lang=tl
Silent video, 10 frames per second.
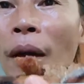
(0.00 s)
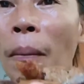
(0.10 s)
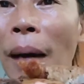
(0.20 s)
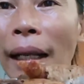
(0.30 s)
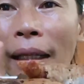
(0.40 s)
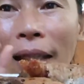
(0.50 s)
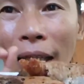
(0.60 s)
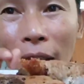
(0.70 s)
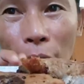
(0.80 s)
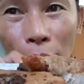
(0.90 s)
bale
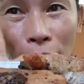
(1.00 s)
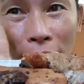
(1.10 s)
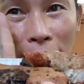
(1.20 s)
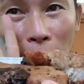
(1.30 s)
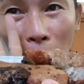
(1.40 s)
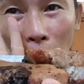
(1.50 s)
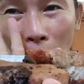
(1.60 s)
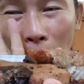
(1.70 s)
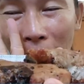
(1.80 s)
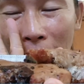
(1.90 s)
tatlo yung ano
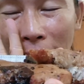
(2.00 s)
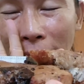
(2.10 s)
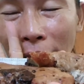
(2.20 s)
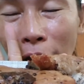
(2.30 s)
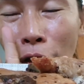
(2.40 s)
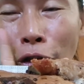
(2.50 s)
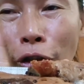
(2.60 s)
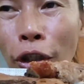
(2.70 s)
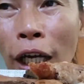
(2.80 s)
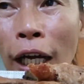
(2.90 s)
ko, bale tatlo
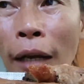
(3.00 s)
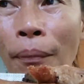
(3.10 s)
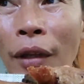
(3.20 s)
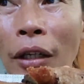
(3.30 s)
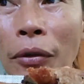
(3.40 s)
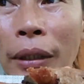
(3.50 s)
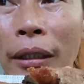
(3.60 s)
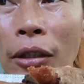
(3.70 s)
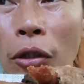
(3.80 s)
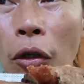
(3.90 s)
yung uh,
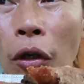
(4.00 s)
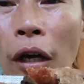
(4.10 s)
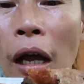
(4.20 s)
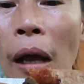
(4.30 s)
na-grilled ko.